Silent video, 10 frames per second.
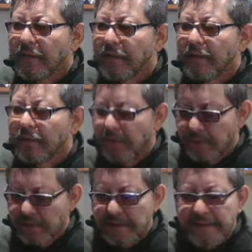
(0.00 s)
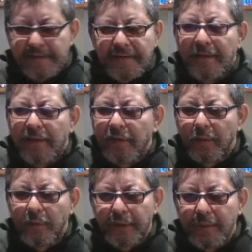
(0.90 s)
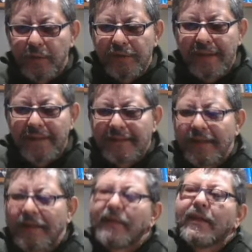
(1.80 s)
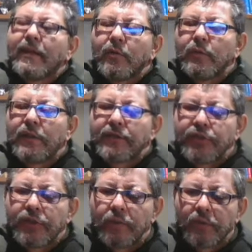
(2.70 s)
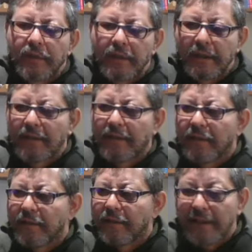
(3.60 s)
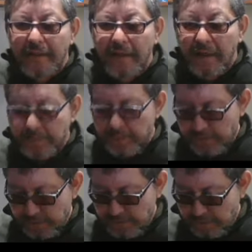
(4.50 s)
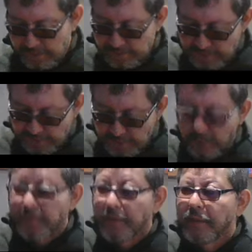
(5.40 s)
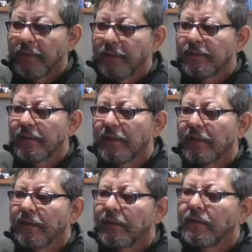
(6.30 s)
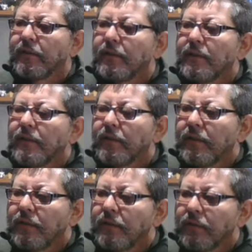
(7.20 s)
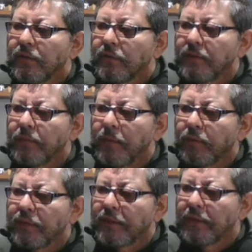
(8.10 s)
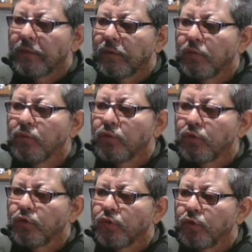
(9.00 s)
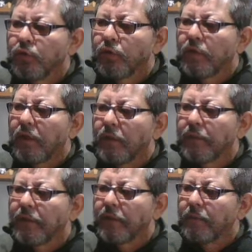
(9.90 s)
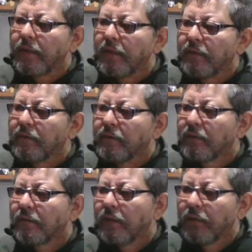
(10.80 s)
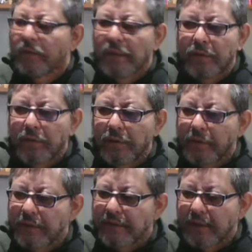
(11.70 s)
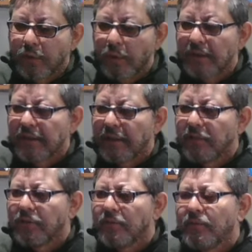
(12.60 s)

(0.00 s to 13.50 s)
Entonces, como tenemos que descargar un archivo de GitLab, necesito primero instalar. Entonces vamos a dar un sudo apt update, aunque todo debe estar actualizado.